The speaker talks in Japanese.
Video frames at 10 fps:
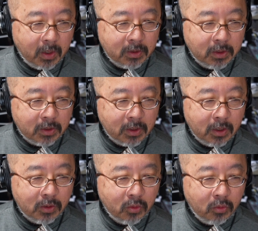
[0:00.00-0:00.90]
あ、実
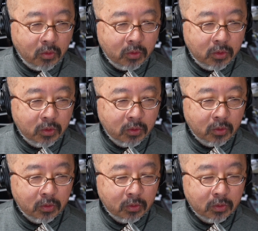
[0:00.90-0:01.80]
際そう
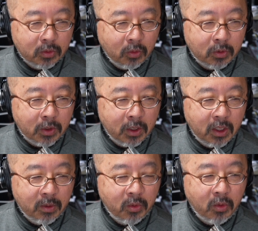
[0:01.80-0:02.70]
いう状態
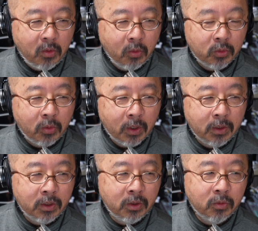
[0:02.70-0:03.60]
でも音が
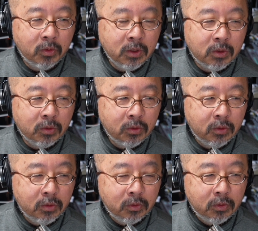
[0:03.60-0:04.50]
出るようにす
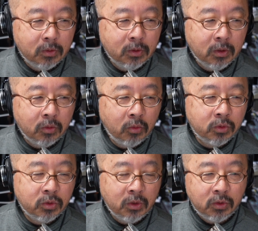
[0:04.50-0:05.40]
る特
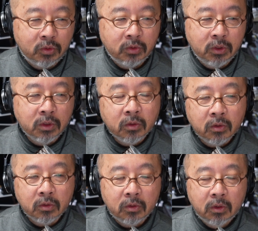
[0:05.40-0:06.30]
殊なチューニング、